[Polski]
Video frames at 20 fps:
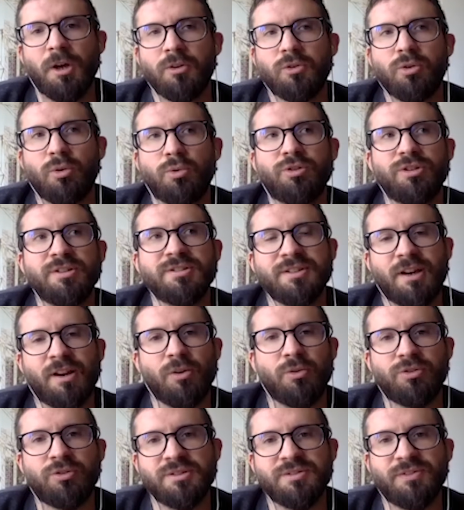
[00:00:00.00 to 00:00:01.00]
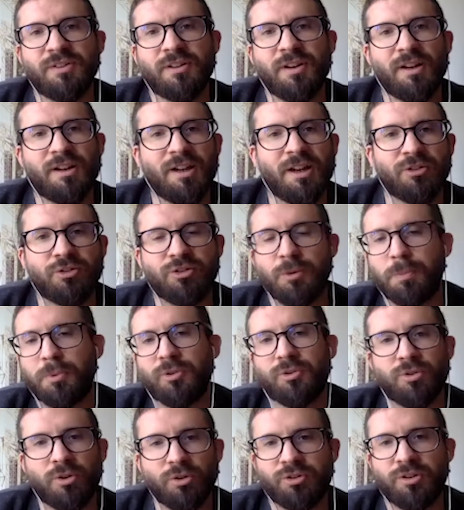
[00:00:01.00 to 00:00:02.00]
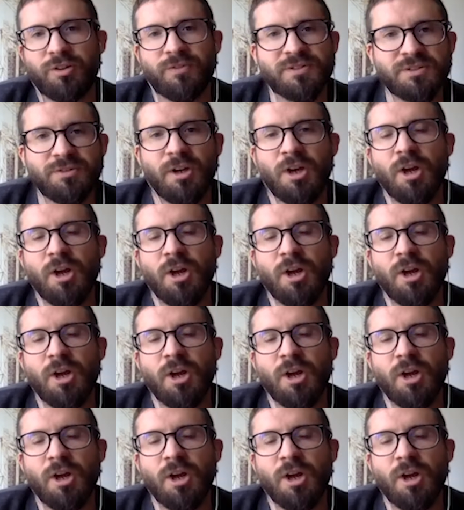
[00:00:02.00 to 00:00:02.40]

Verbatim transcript: to ludzie starają się zwykle każdy pójść troszkę, w,